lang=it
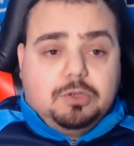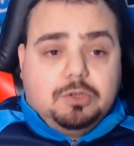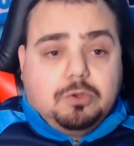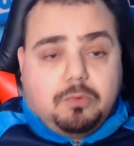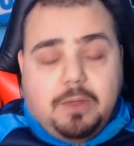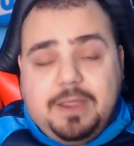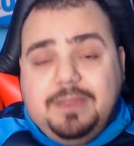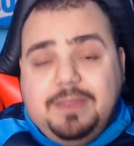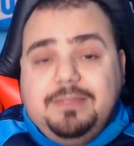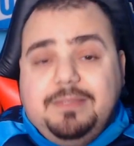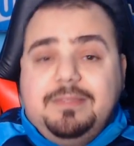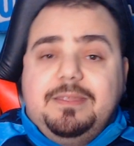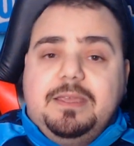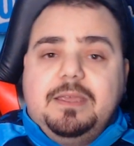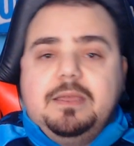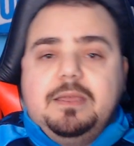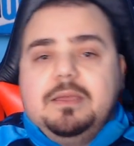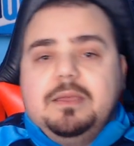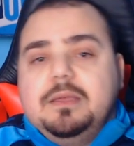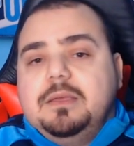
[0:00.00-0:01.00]

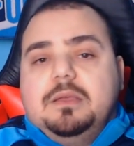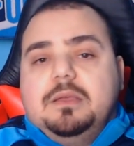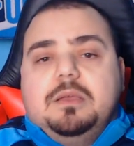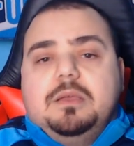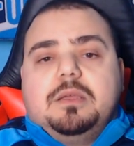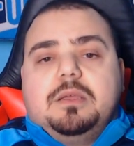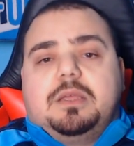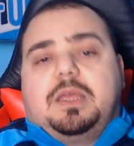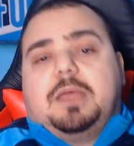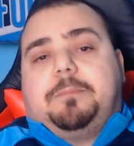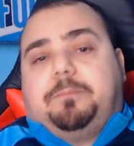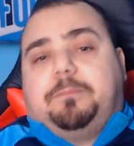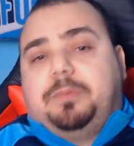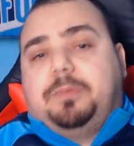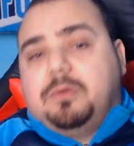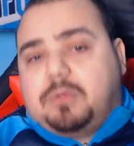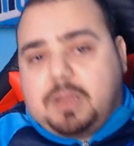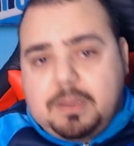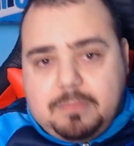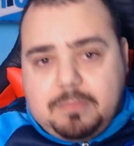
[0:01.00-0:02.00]
Quindi, chi
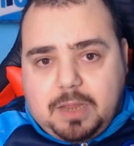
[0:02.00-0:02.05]
più chi